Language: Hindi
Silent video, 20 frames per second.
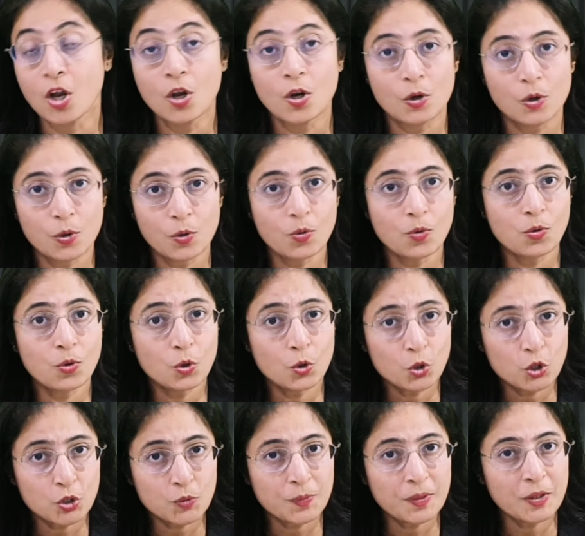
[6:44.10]
लोगों को
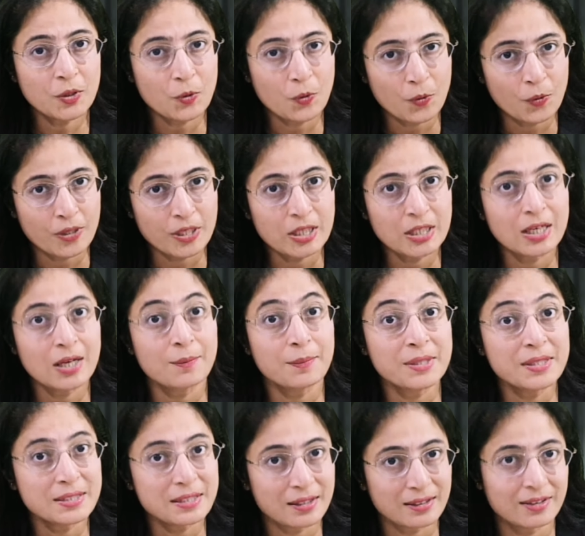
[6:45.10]
कुछ भी खोने का भी
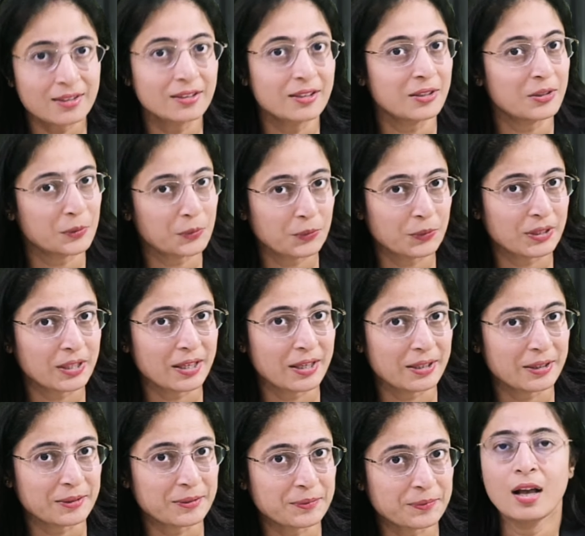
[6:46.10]
ज़्यादा डर होता है
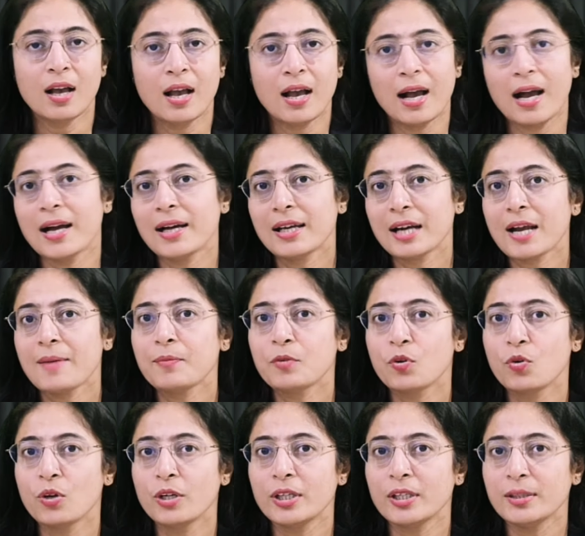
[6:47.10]
अगर आप
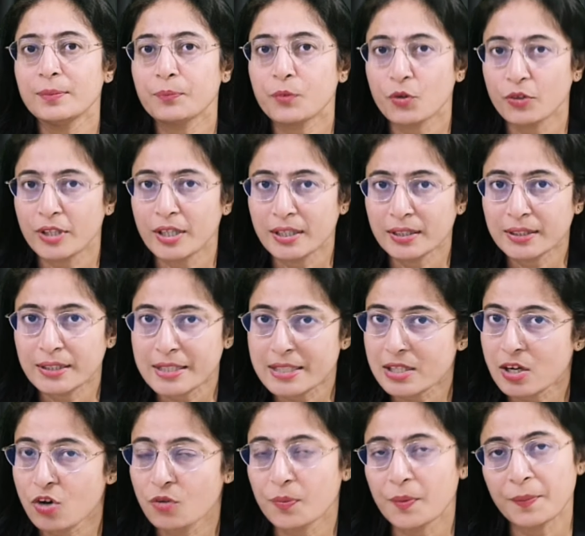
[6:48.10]
कोई प्रोडक्ट
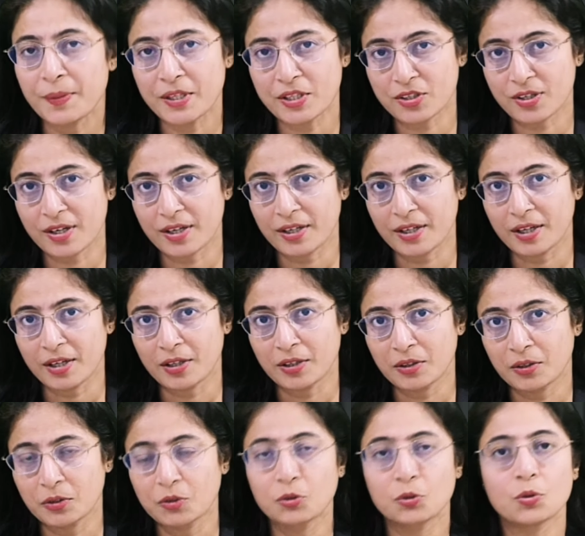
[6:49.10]
डिस्काउंट पे बेच रहे हैं
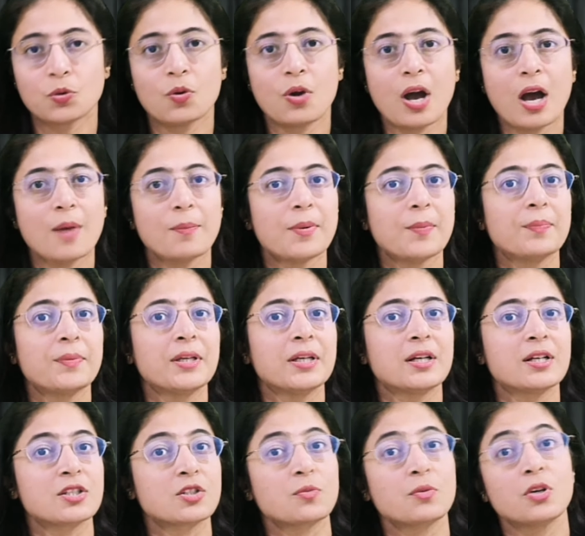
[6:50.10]
तो आप अपने
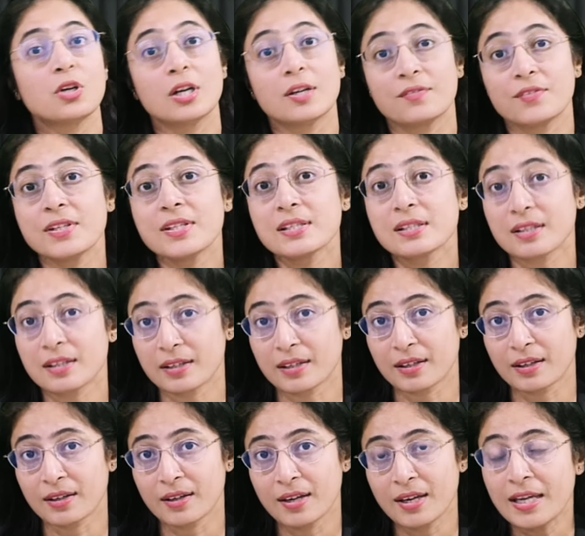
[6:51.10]
कस्टमर को कन्विंस करें
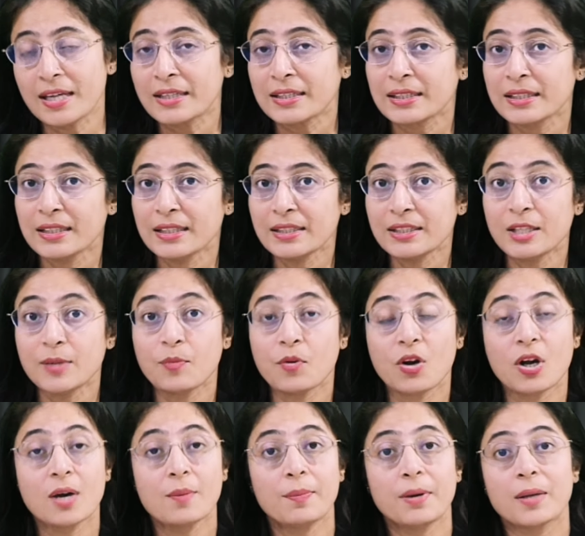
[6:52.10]
कि ये
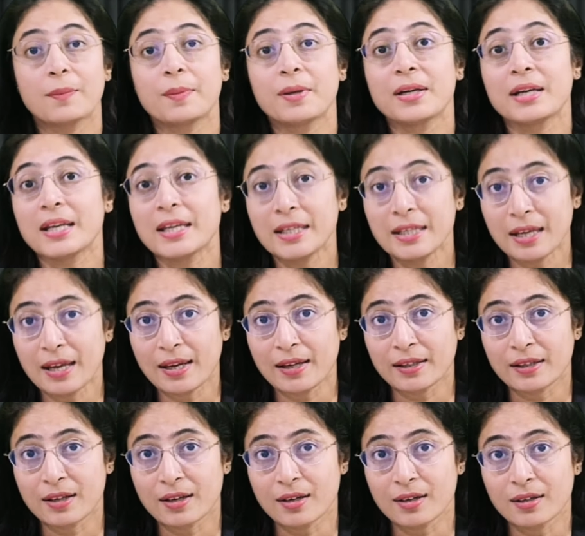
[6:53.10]
मौका बार बार नहीं
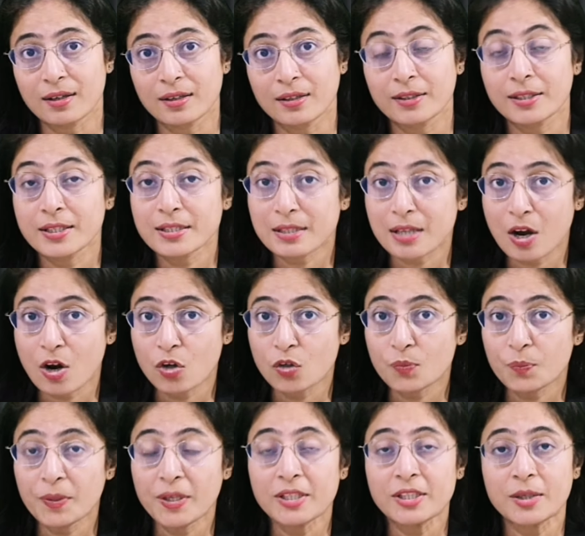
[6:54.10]
आएगा डिस्काउंट
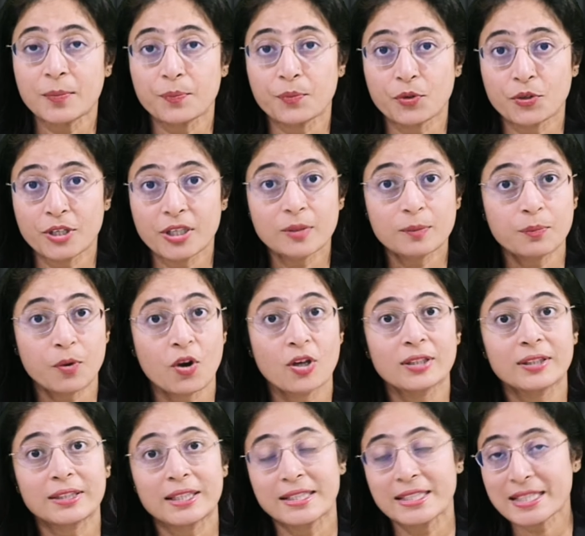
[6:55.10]
पे ये प्रोडक्ट बहुत
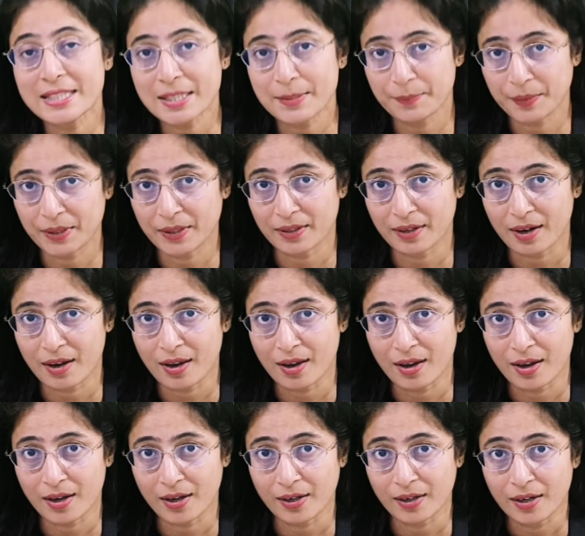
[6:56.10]
तेज़ी से बिक रहा
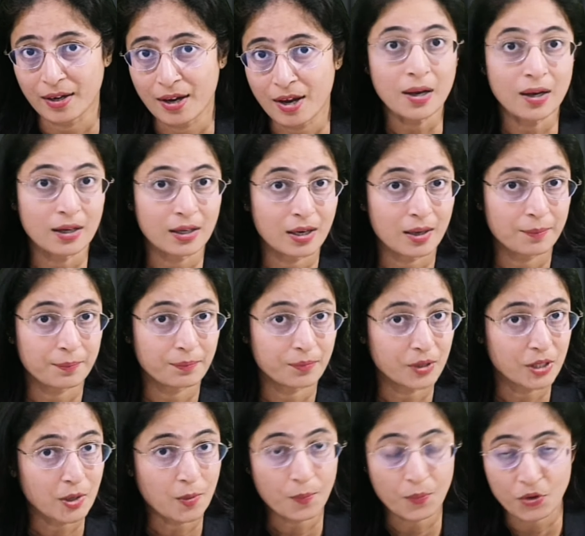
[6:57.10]
है अगर आप ये
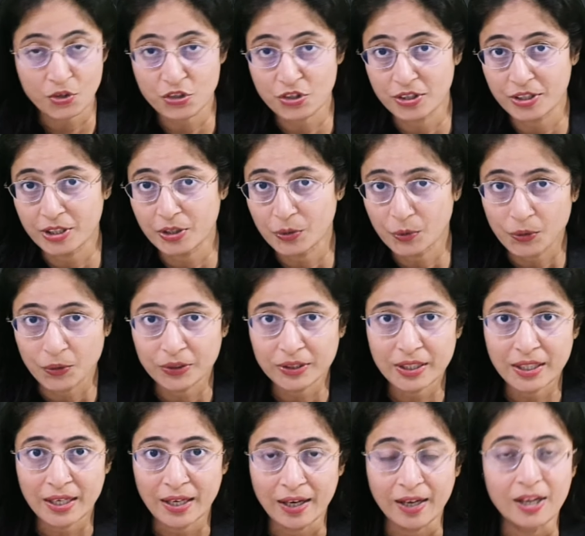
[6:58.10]
अपॉर्चुनिटी खोते
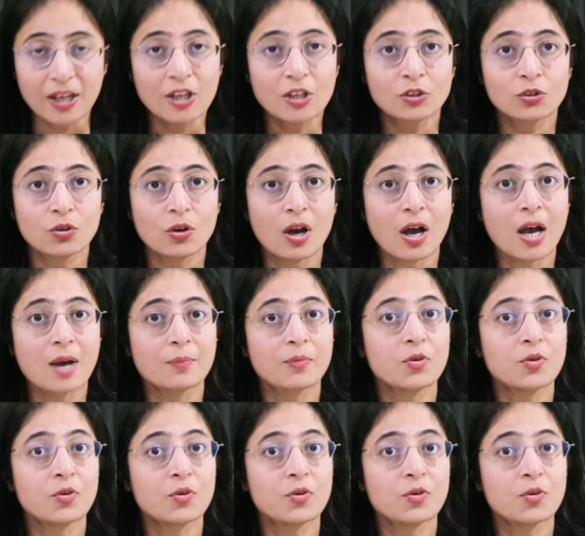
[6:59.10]
हैं तो आपको